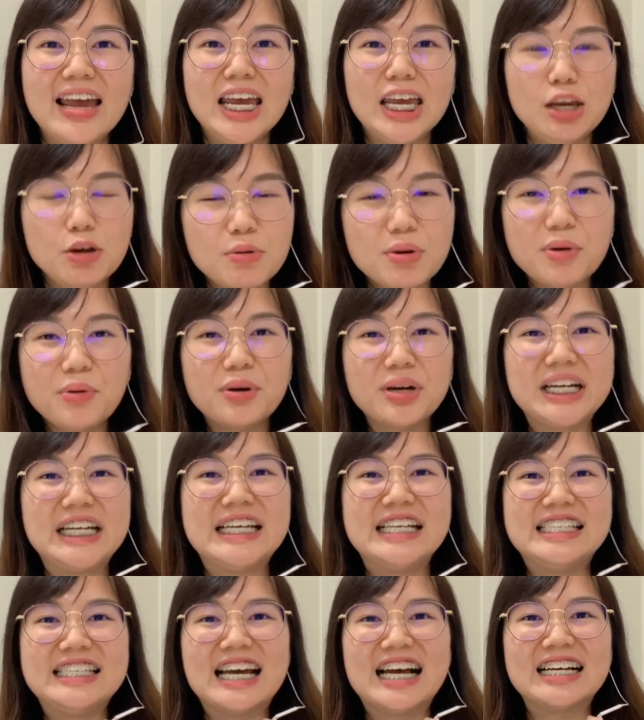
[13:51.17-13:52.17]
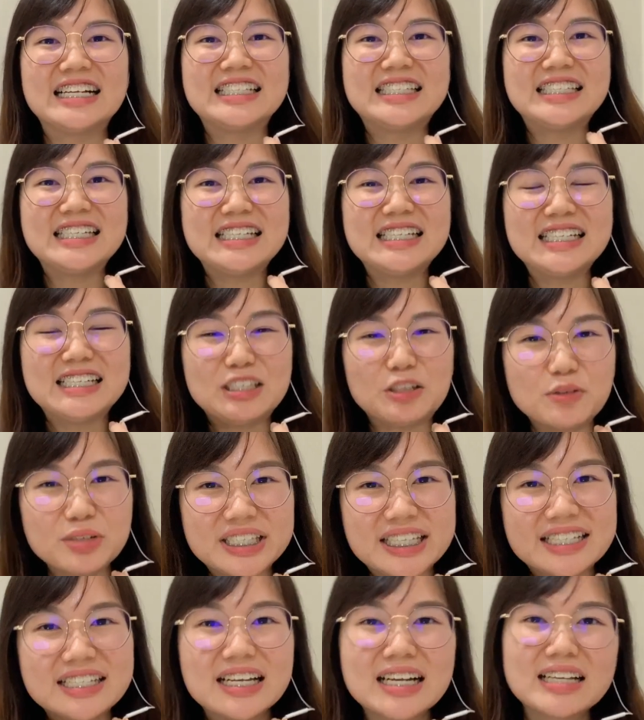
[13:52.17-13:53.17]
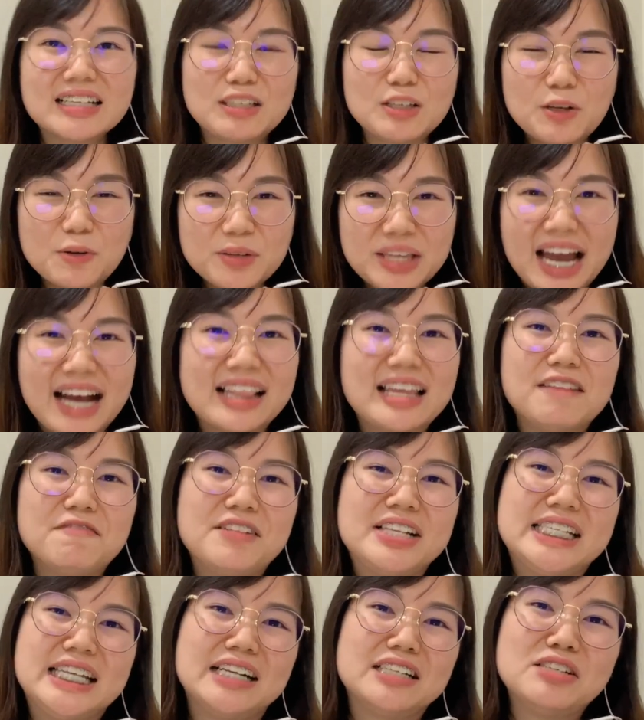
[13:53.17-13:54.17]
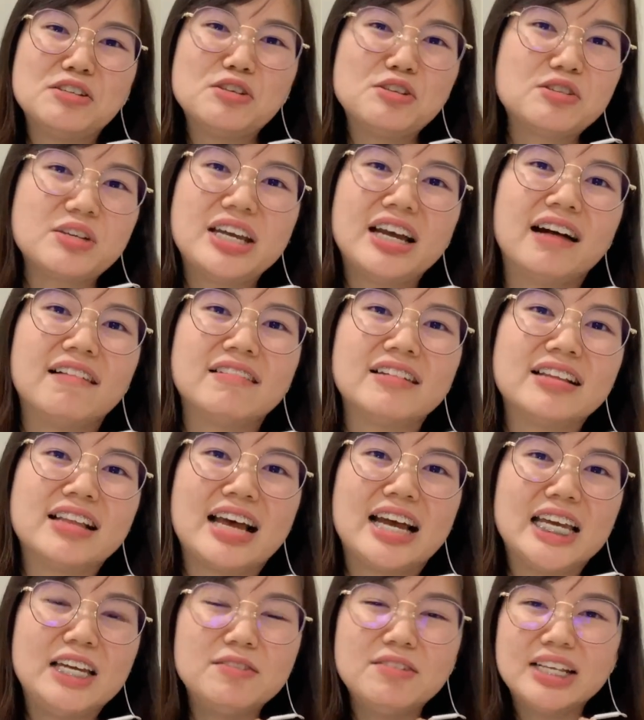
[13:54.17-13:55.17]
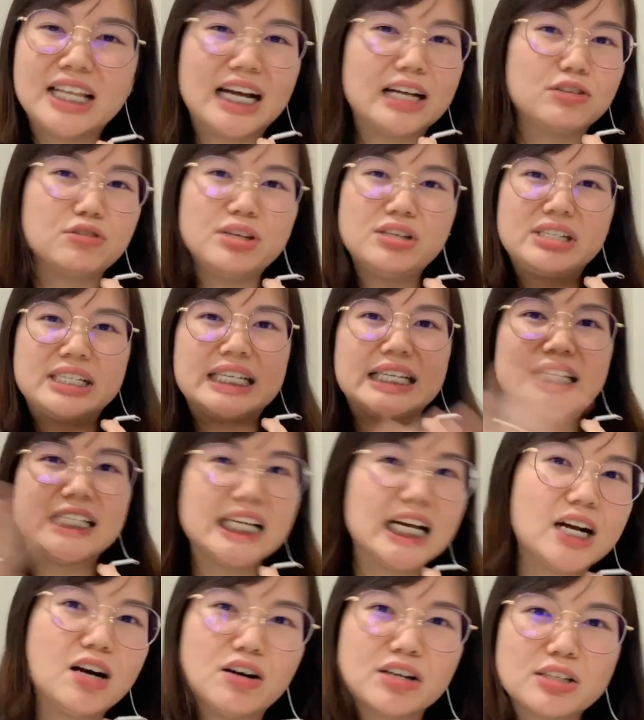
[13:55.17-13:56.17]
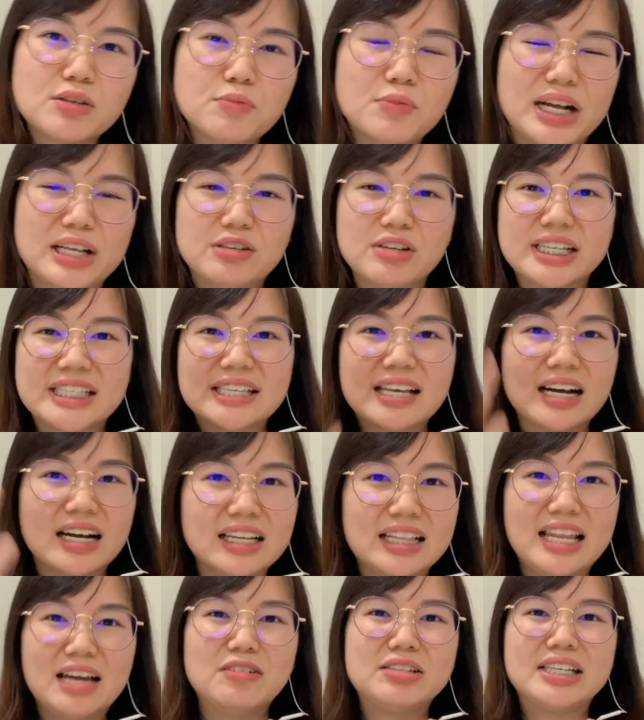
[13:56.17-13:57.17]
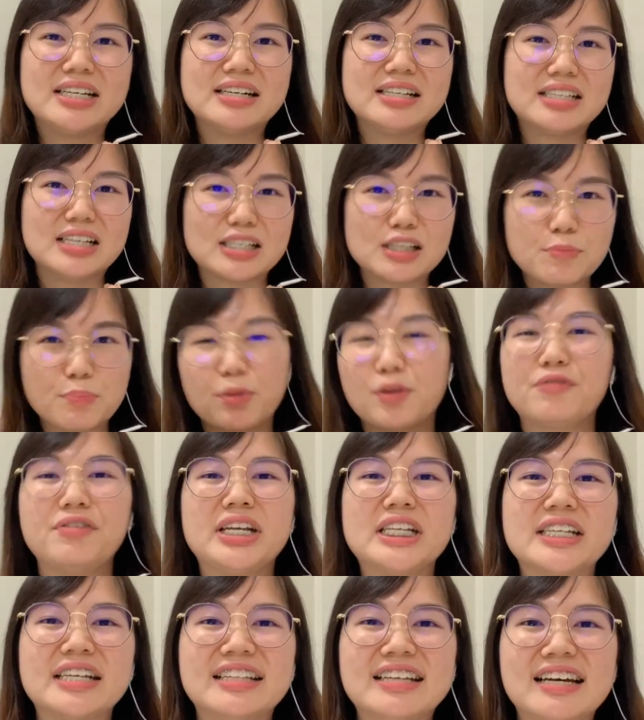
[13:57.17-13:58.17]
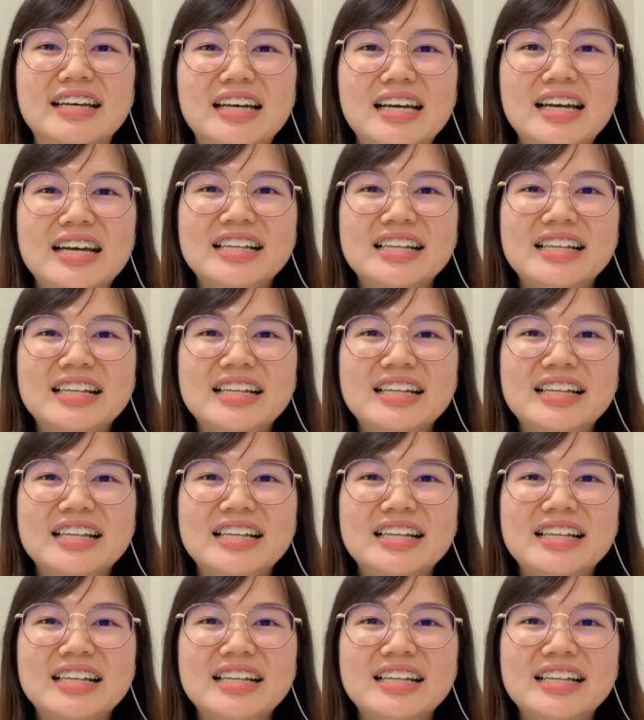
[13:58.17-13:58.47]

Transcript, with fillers: 因为我跟你讲，心由心脏由他来分享就是最好的啦，因为他对心脏好是完全是很了解，而且是 professional。